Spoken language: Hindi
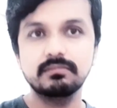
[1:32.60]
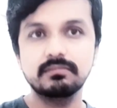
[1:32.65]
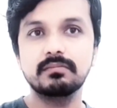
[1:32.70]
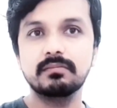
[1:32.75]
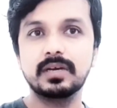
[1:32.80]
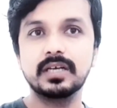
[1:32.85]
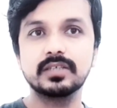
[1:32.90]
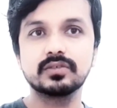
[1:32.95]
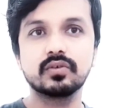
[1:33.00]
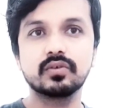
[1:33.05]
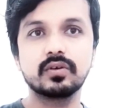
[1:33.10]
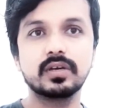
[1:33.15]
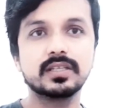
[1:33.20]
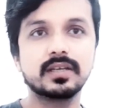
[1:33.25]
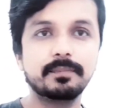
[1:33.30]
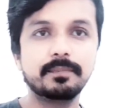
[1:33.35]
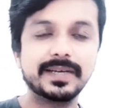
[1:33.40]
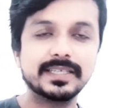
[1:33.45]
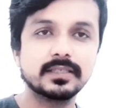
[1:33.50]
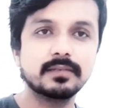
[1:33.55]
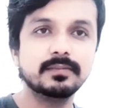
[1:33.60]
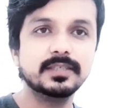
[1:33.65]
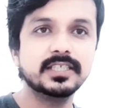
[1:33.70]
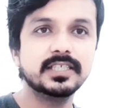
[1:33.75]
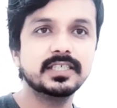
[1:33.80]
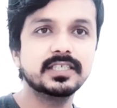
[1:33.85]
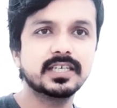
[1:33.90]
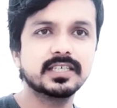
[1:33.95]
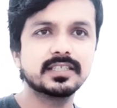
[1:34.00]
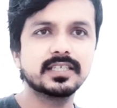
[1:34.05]
बाज़ आप पैसे
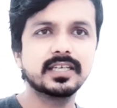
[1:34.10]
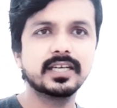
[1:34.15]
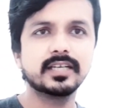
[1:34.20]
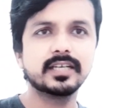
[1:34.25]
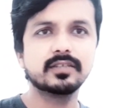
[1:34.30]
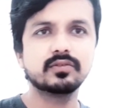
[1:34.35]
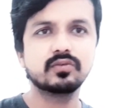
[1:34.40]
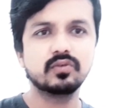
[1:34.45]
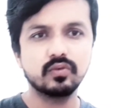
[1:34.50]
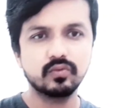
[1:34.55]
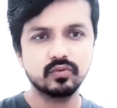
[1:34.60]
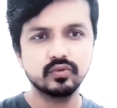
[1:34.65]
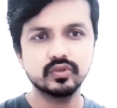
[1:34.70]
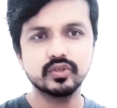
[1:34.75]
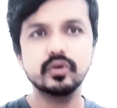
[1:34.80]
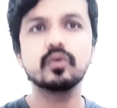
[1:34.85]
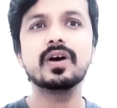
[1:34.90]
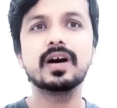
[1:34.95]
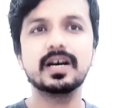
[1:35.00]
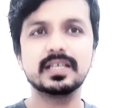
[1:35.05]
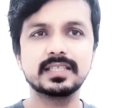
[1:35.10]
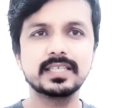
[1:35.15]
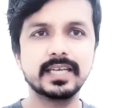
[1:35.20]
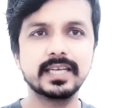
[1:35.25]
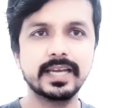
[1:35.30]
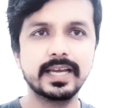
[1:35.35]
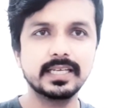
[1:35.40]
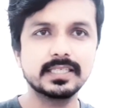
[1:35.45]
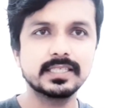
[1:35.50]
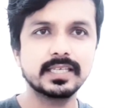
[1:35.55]
लेने जाते हैं तो कुछ लोग आते
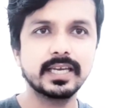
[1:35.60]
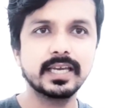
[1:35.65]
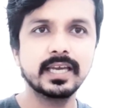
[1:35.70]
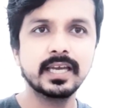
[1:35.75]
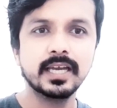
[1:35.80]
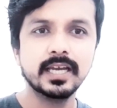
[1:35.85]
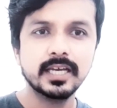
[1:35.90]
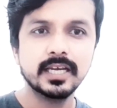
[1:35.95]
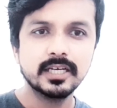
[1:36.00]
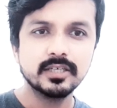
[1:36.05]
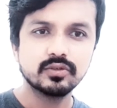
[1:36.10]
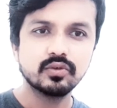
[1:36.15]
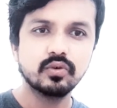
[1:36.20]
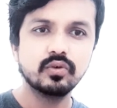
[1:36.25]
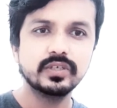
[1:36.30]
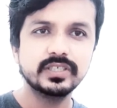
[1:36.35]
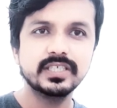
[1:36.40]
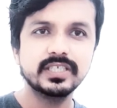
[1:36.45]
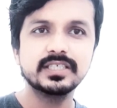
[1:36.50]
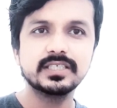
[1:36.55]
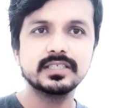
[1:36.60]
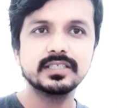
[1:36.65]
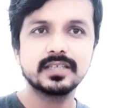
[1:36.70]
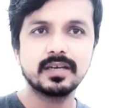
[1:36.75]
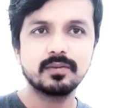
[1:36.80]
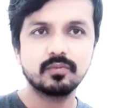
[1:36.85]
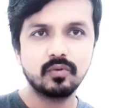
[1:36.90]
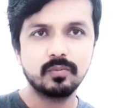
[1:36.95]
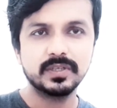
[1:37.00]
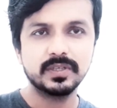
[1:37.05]
हैं ऐसे सो so, ये चीज़
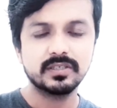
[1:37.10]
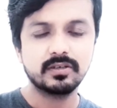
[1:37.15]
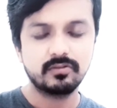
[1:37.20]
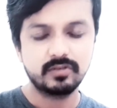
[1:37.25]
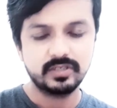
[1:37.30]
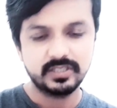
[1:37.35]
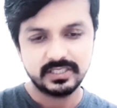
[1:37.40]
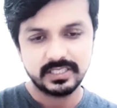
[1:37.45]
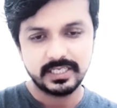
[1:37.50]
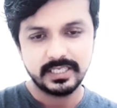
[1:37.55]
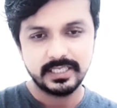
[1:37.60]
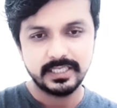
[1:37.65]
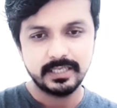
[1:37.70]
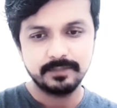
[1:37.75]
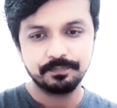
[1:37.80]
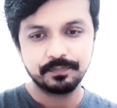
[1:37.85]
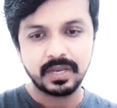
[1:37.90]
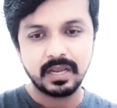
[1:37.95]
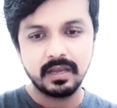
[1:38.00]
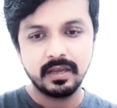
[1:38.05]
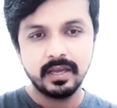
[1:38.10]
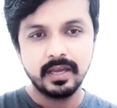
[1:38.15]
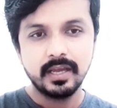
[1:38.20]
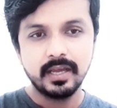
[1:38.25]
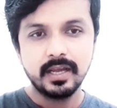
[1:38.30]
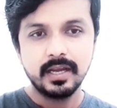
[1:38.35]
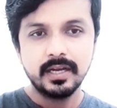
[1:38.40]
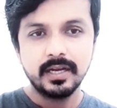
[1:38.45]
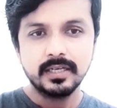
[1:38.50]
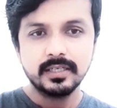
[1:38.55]
आपको पता होनी चाहिए
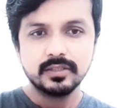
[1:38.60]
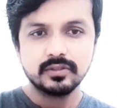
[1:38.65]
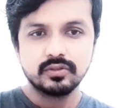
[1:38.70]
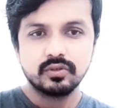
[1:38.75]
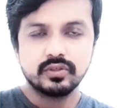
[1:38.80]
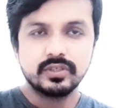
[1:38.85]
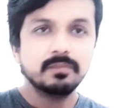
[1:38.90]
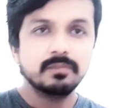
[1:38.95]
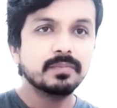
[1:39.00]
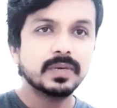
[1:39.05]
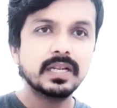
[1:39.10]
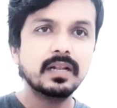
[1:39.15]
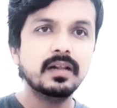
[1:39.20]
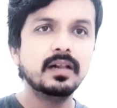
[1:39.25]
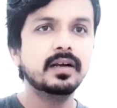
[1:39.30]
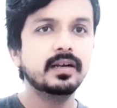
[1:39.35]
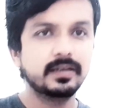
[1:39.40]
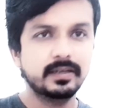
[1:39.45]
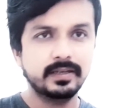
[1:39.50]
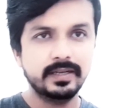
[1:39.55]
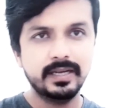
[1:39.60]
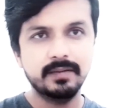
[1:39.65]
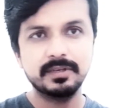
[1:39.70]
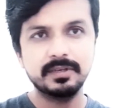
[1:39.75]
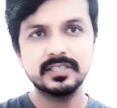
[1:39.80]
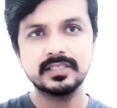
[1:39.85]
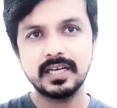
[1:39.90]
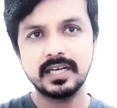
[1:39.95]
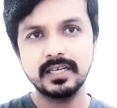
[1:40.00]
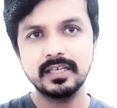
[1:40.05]
सो सिंपल
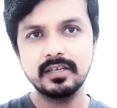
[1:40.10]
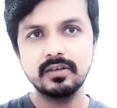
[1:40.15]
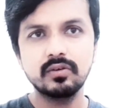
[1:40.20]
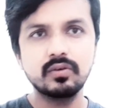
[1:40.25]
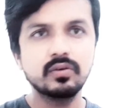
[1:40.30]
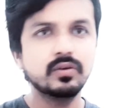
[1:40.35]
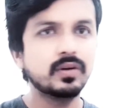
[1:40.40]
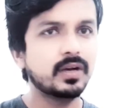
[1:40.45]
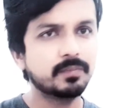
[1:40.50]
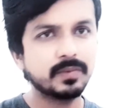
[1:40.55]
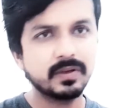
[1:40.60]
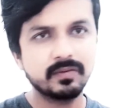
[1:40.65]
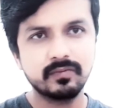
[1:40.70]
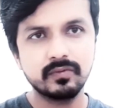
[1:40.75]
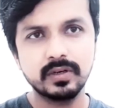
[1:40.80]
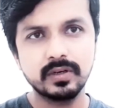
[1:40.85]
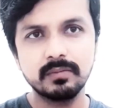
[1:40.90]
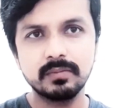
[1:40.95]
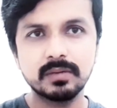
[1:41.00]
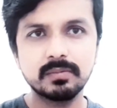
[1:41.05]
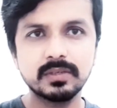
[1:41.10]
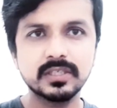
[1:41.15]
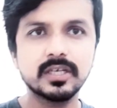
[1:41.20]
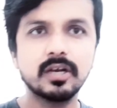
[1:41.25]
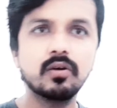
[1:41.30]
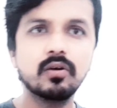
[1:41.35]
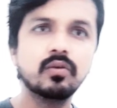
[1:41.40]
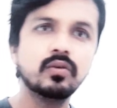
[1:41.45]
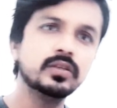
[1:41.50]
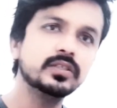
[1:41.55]
एमिरेट्स आई लो अपना फ़ोन नंबर
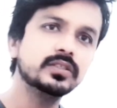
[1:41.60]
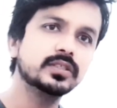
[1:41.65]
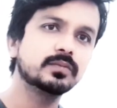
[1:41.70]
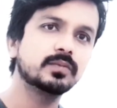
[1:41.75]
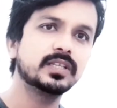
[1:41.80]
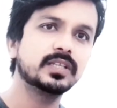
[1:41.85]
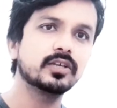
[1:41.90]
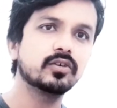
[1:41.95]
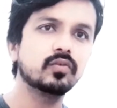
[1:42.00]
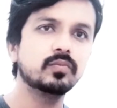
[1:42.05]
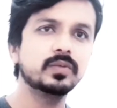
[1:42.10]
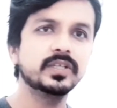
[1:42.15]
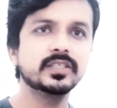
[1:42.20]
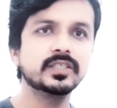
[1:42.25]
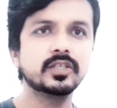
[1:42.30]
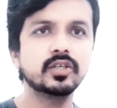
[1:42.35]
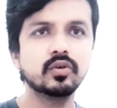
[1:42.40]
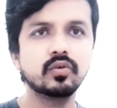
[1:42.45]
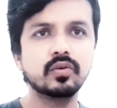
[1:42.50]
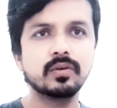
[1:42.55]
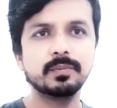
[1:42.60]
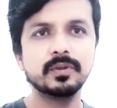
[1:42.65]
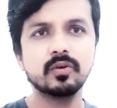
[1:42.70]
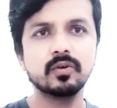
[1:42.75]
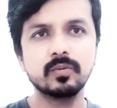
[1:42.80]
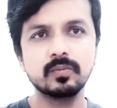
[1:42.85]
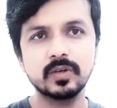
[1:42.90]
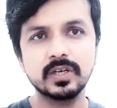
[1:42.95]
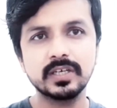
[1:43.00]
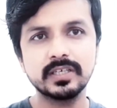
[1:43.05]
बताओ जिस बंदे को भेज रहे हो अपनी
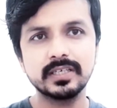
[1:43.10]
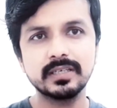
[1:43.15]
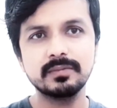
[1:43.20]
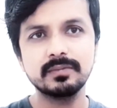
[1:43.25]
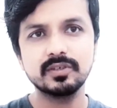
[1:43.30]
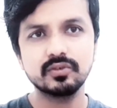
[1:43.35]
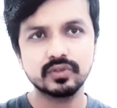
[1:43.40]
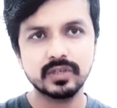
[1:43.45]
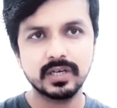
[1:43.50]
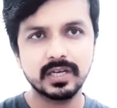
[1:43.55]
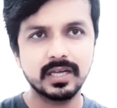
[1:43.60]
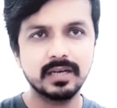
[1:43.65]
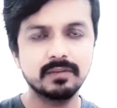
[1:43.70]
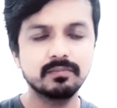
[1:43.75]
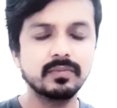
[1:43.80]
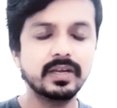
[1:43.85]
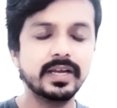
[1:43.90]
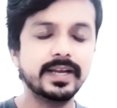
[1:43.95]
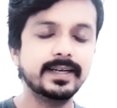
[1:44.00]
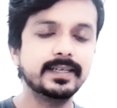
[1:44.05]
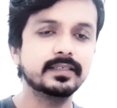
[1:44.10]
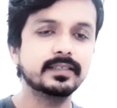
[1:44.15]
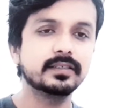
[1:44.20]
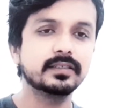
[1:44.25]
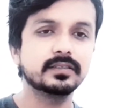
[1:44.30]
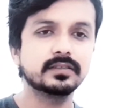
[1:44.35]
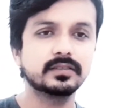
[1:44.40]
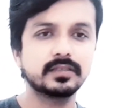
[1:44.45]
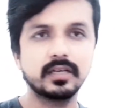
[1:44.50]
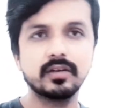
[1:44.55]
होम कंट्री में उसका नाम एंड
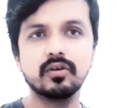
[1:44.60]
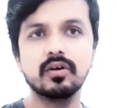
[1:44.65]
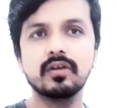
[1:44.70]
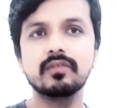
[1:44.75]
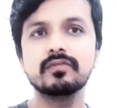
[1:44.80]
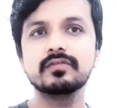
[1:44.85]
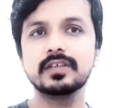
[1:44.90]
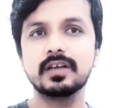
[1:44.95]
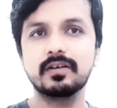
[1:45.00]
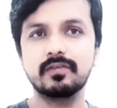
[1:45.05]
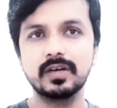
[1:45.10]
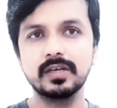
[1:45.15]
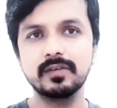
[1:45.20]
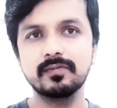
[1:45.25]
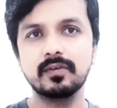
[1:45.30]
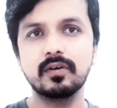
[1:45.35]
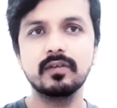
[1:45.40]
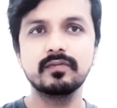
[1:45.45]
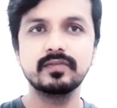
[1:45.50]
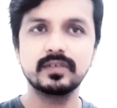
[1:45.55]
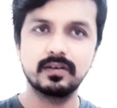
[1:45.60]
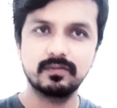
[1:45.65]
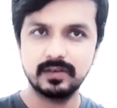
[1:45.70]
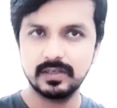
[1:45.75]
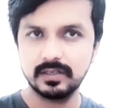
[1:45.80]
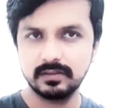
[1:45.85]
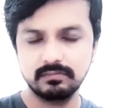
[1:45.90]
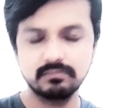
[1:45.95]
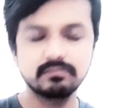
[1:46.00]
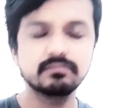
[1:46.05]
सन ऑफ या वाइफ ऑफ या
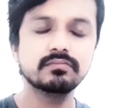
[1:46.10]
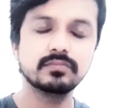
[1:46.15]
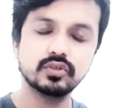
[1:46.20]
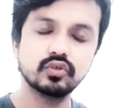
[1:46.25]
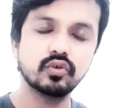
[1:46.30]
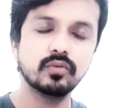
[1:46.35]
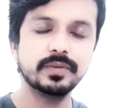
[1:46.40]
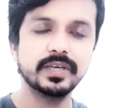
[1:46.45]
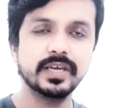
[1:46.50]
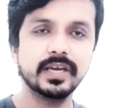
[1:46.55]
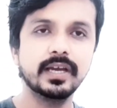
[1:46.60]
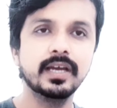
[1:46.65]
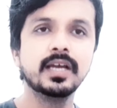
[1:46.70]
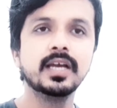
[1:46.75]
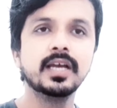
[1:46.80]
फॉर जो भी है